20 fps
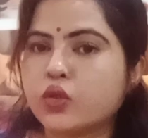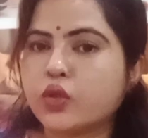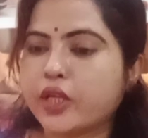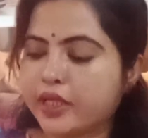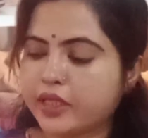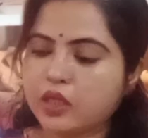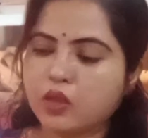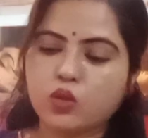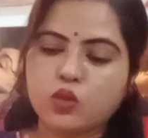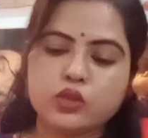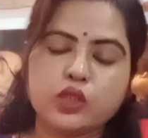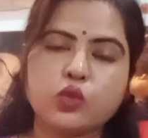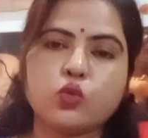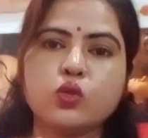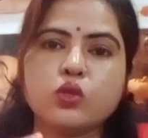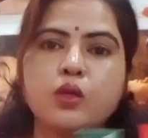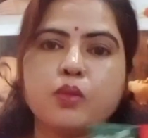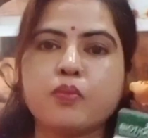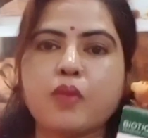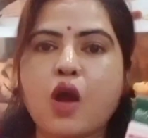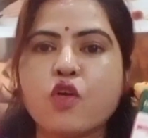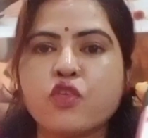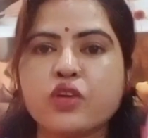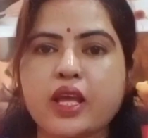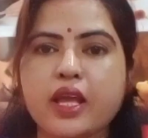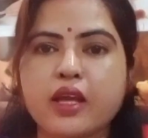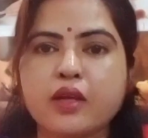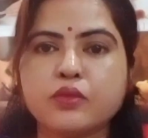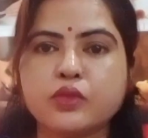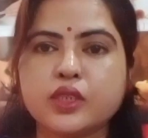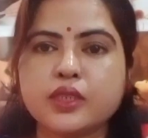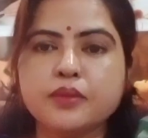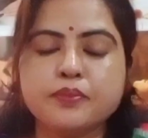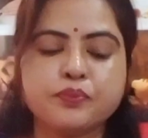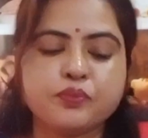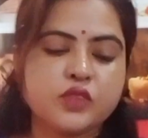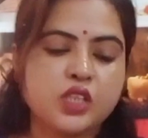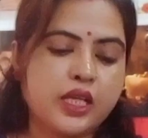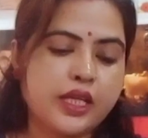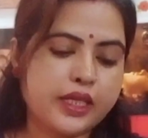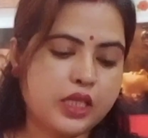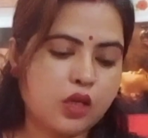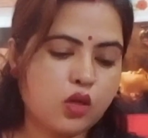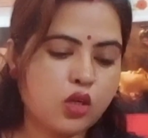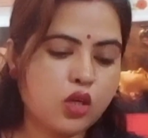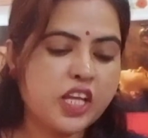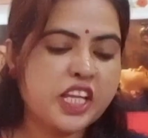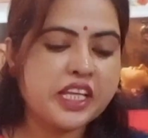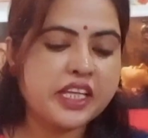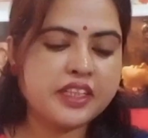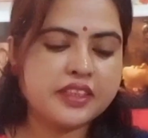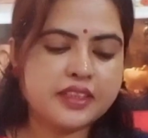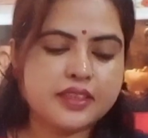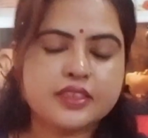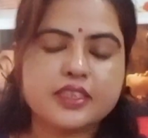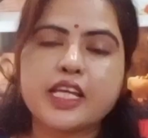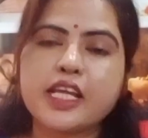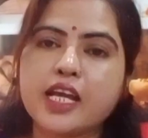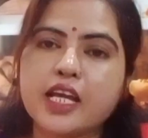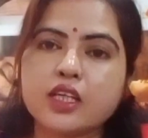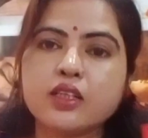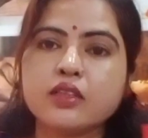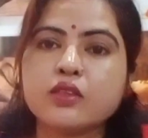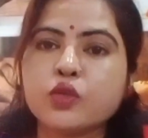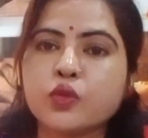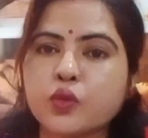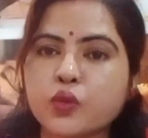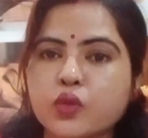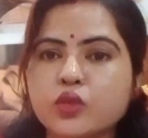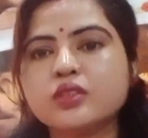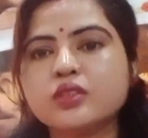এটা হলো দেখুন মাউন্ট এভনি এটা হলো ইন্টেন্স হেয়ার গ্রোথ